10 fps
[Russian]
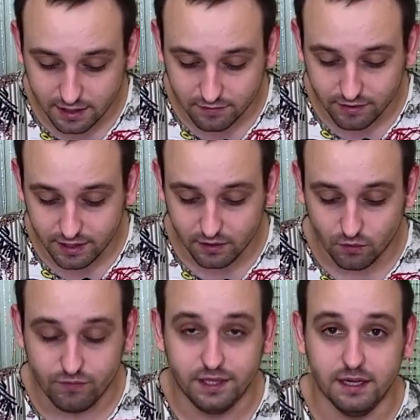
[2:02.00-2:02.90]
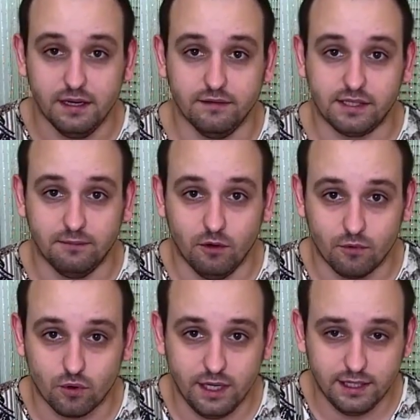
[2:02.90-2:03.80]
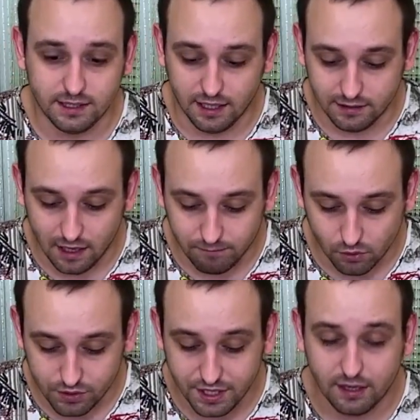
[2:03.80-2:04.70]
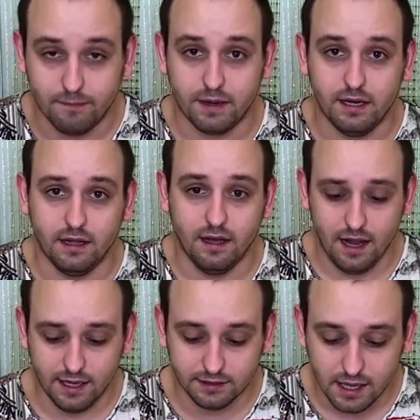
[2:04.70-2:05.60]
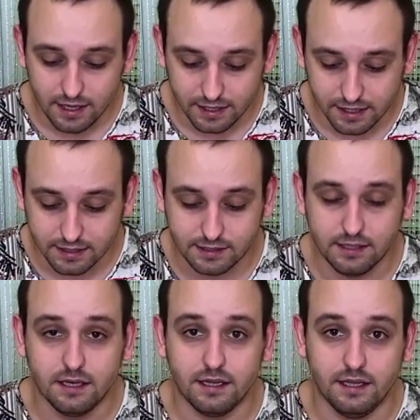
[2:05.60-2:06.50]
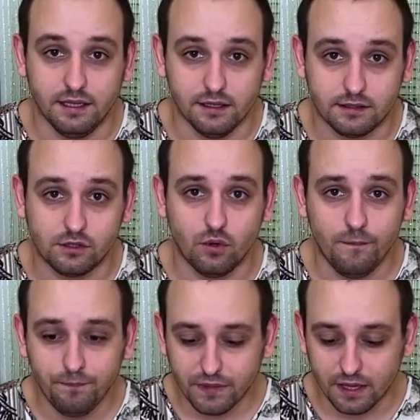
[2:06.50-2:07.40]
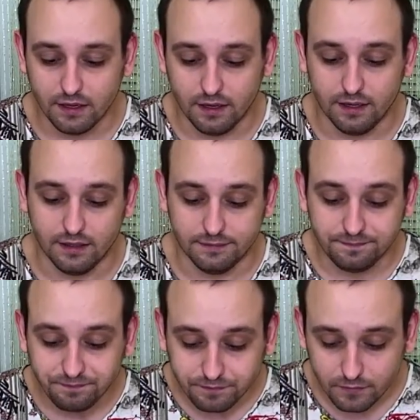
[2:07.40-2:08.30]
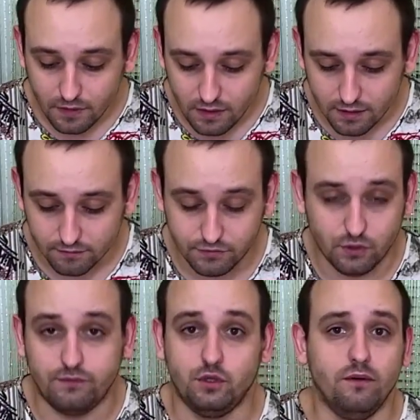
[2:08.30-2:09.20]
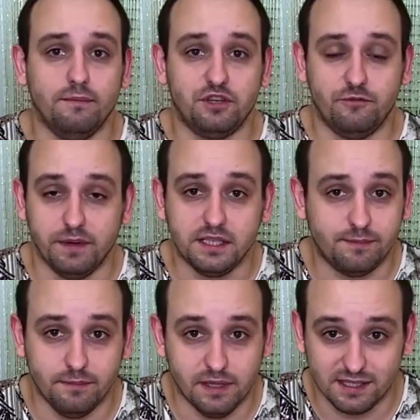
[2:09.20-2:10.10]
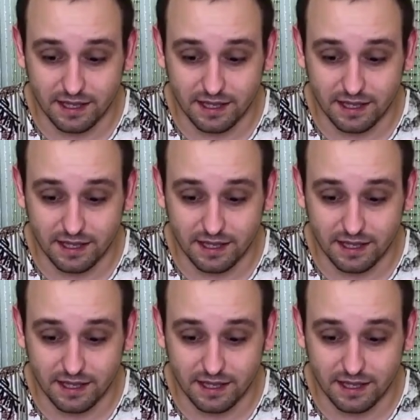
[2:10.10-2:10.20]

как вы увидели в самом рулете, она плотненько прилегает, и сыр, и яйцо а, все вообще, в принципе, без